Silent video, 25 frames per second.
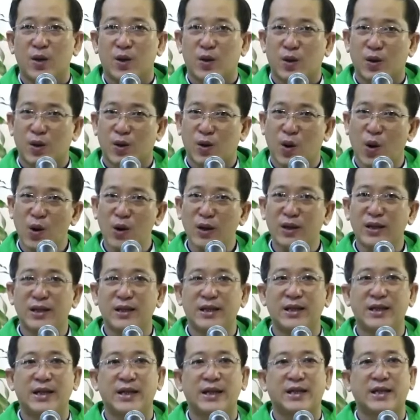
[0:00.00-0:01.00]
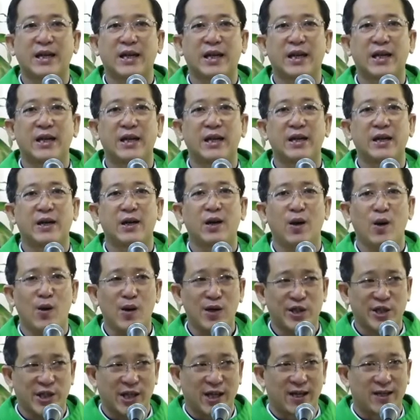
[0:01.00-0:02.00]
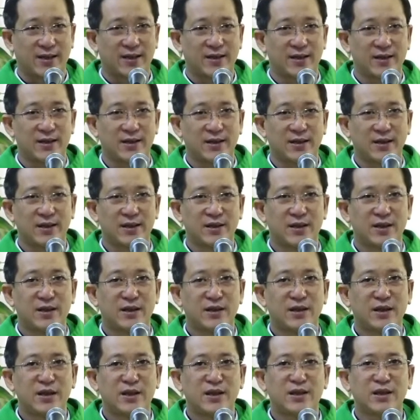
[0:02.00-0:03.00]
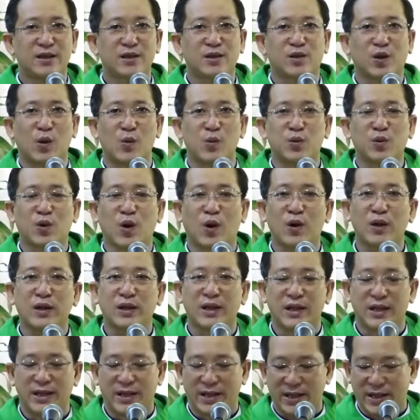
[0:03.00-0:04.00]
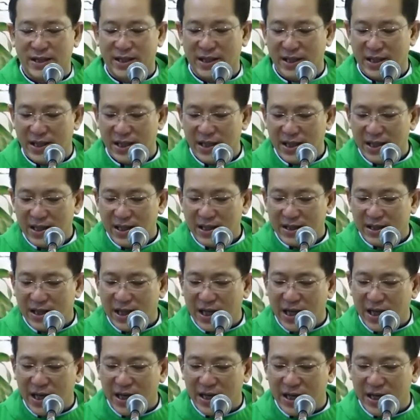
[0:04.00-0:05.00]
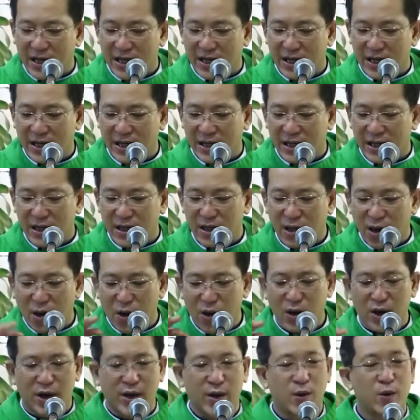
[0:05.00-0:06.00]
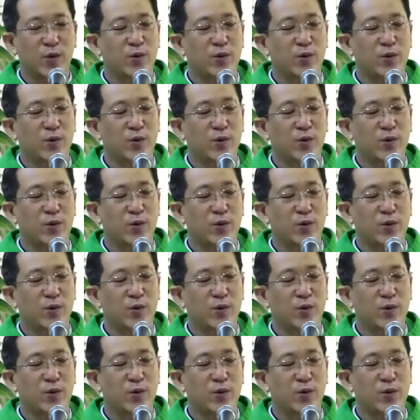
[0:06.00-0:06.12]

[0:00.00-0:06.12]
có người thì lo sợ, nhưng cũng có người thì lo liệu.